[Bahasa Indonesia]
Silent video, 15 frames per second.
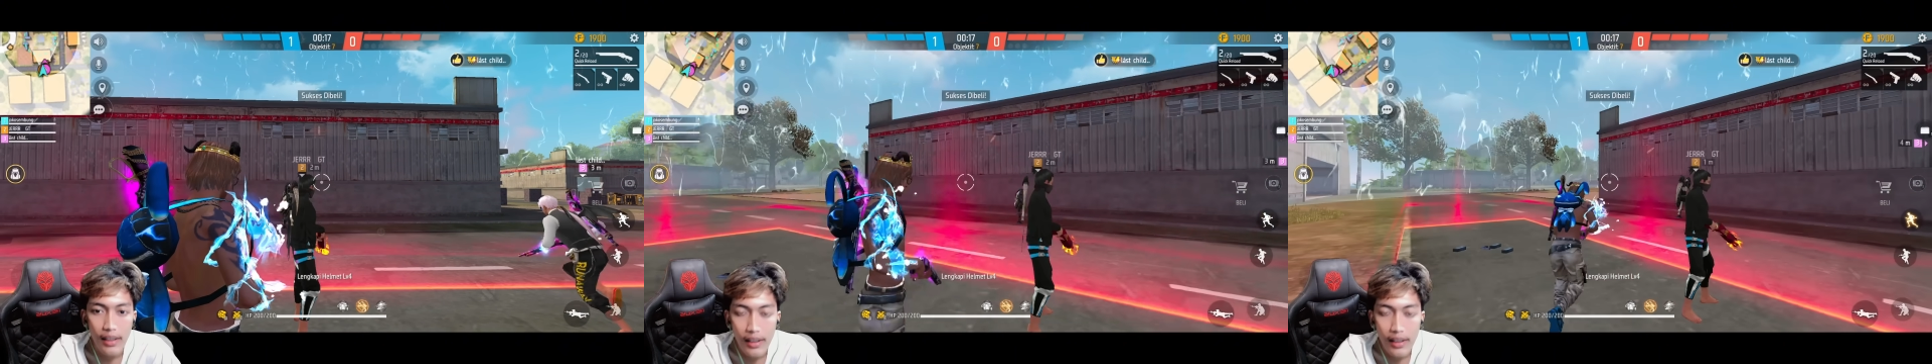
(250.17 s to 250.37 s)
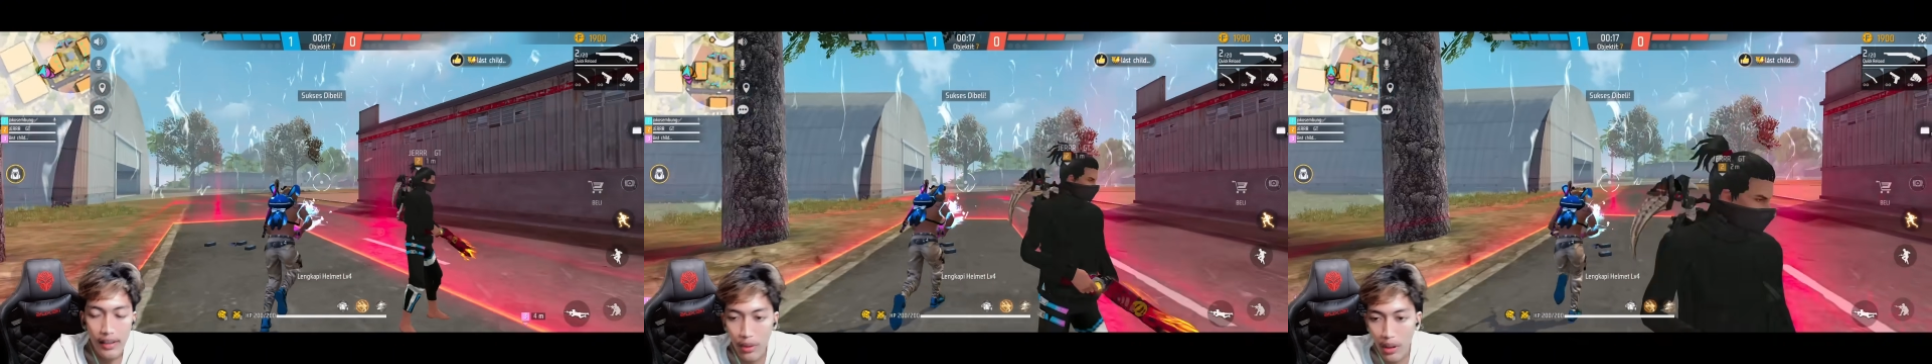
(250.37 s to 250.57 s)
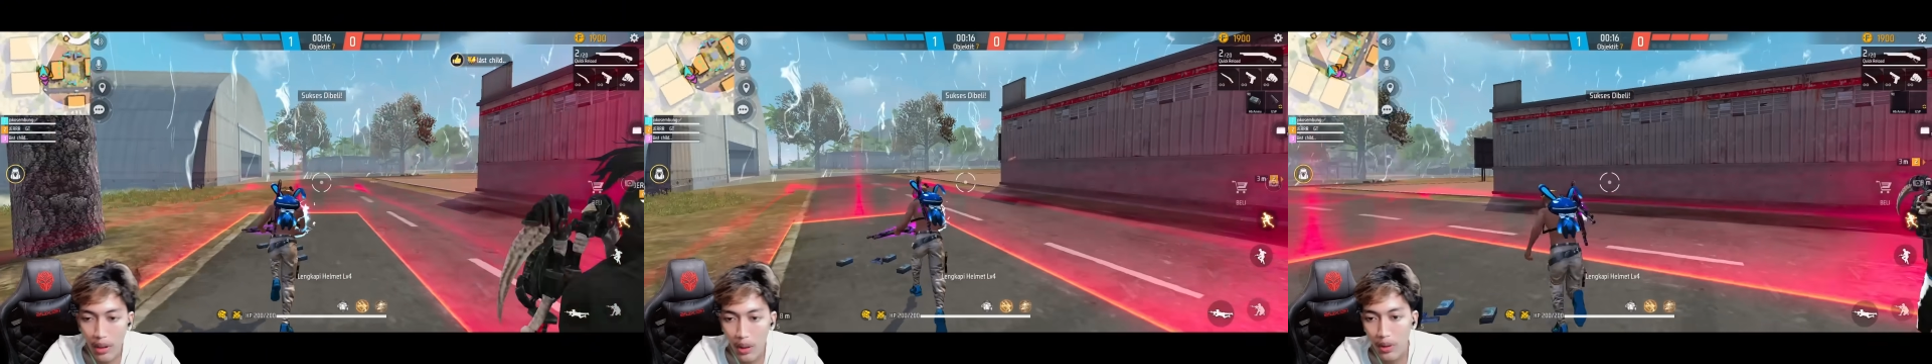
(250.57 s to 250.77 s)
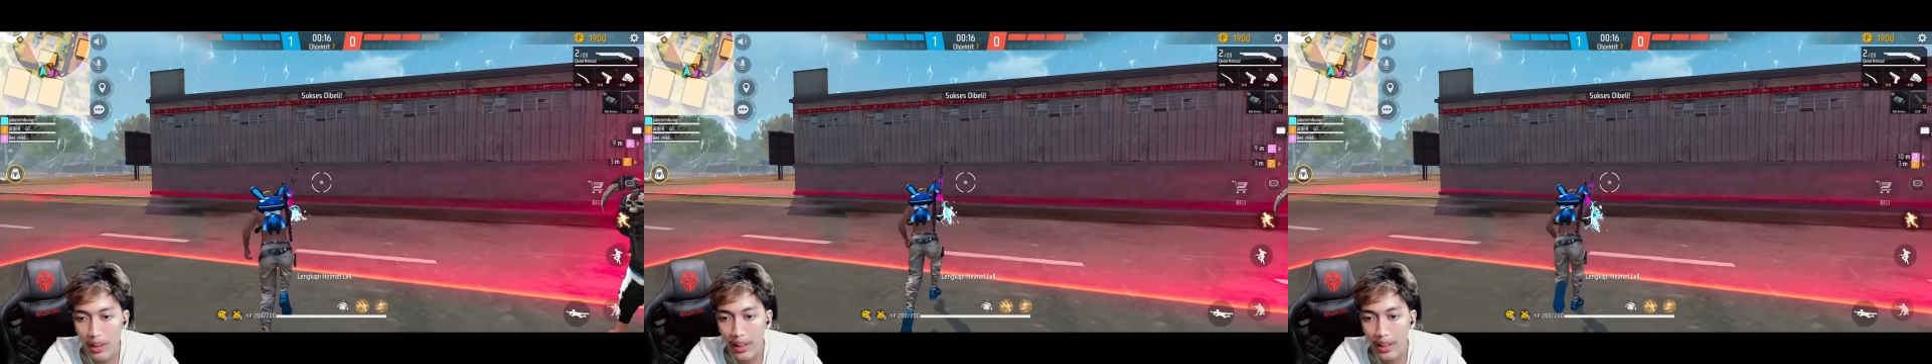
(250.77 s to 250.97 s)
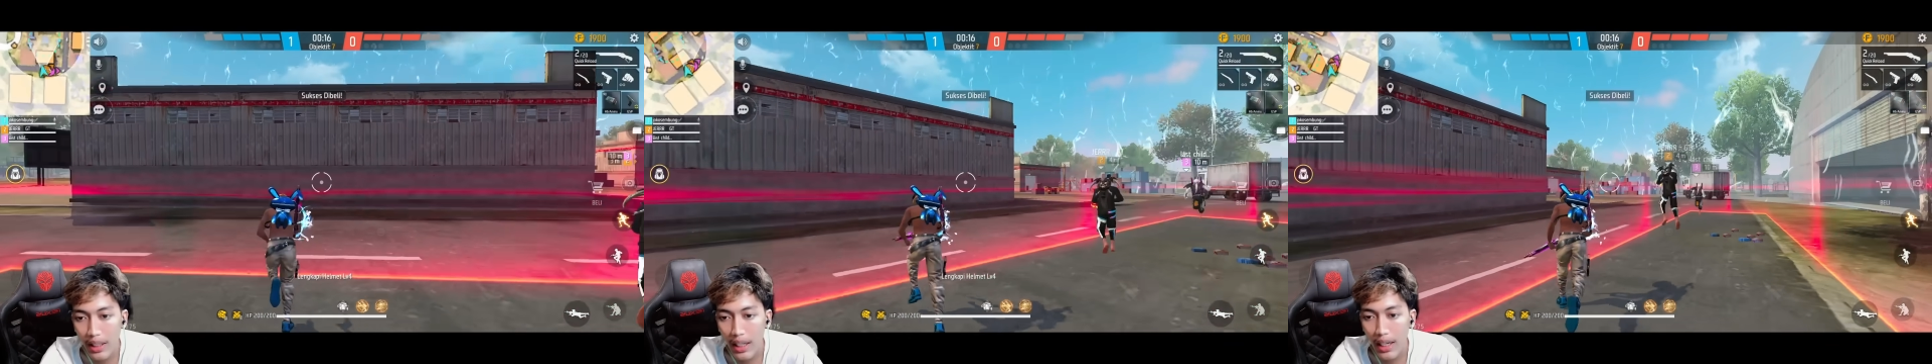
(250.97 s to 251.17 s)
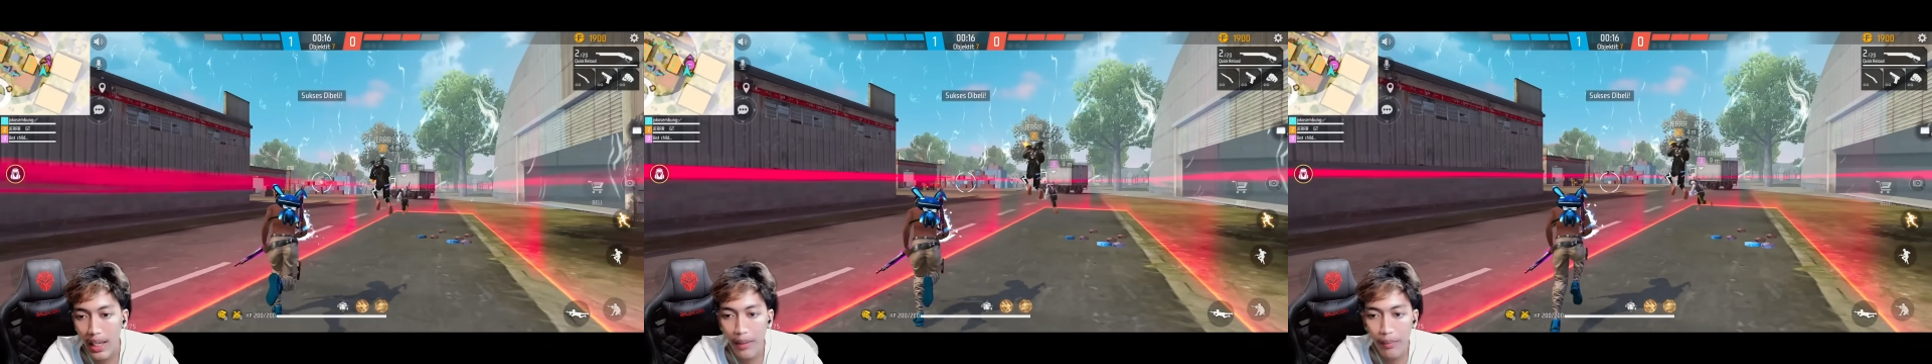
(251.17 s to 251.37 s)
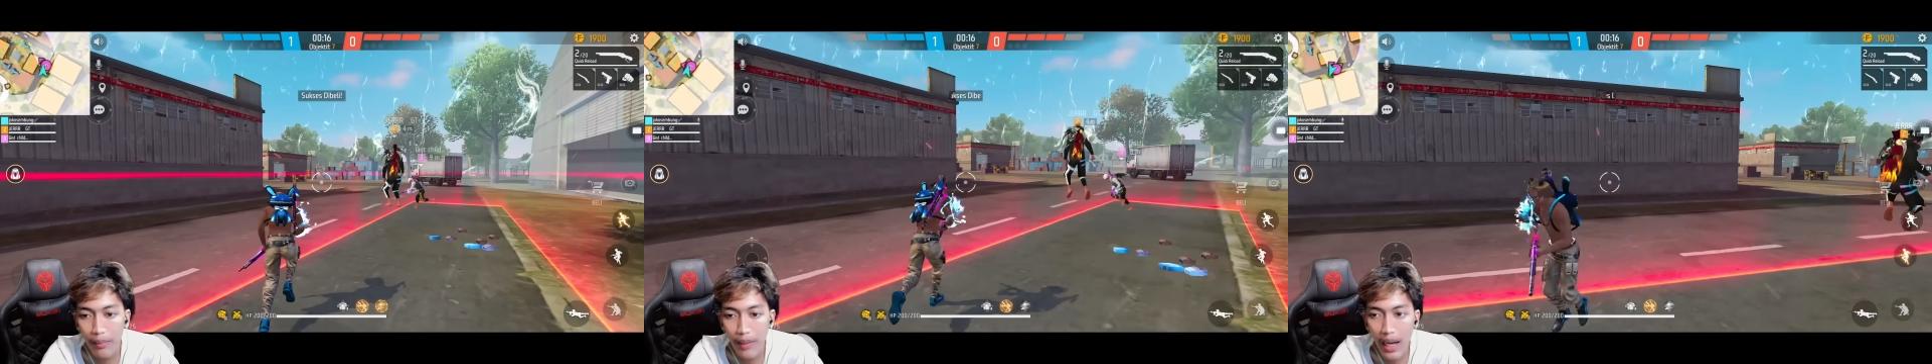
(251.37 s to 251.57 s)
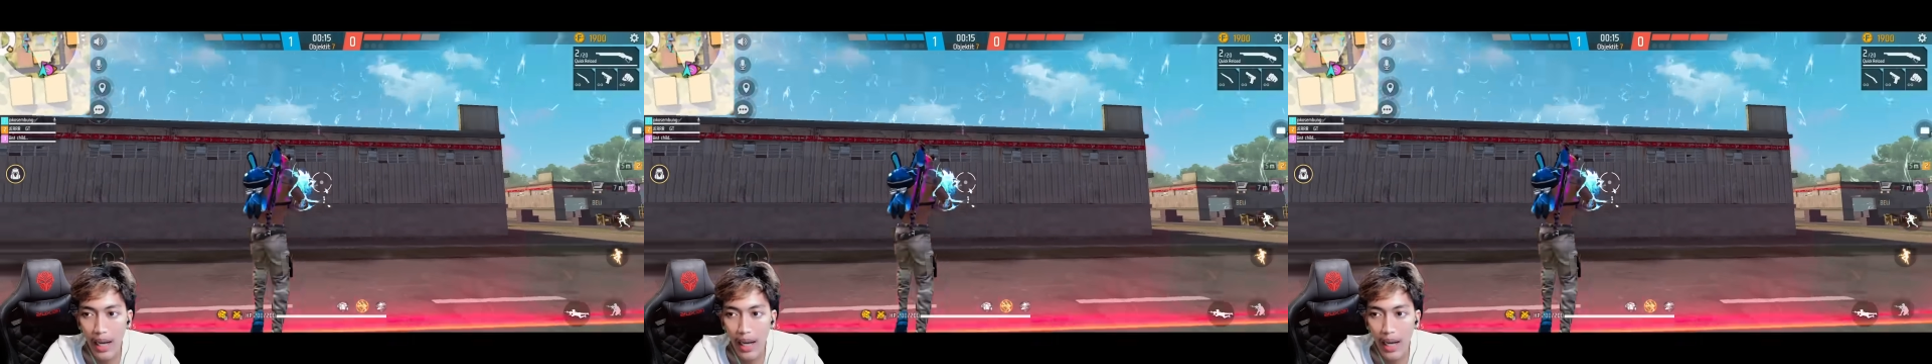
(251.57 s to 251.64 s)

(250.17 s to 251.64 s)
So kalian bang